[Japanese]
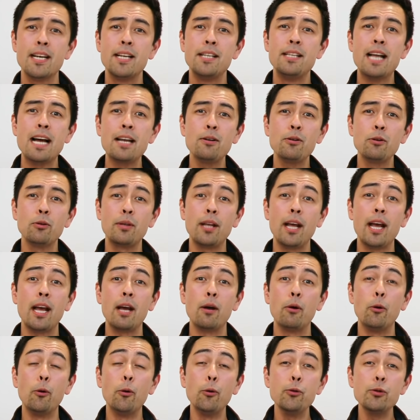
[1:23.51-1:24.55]
なの
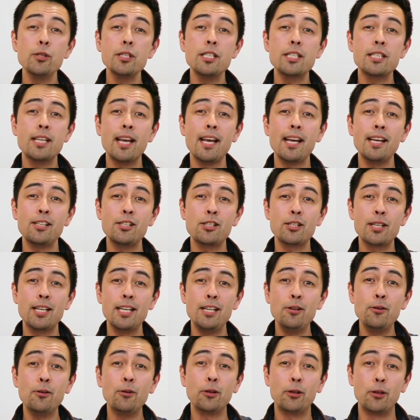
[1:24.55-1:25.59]
で音声付き
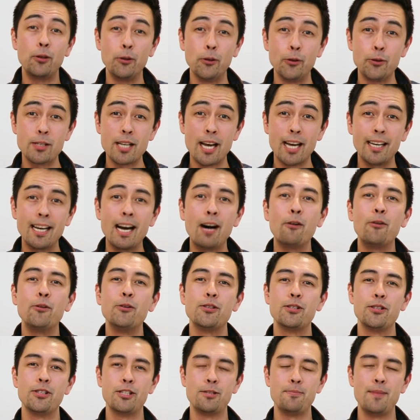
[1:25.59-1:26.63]
の教材がお
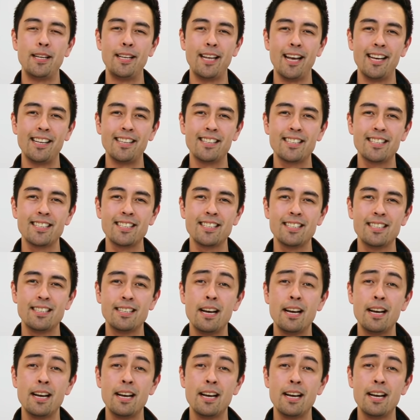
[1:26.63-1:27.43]
すすめです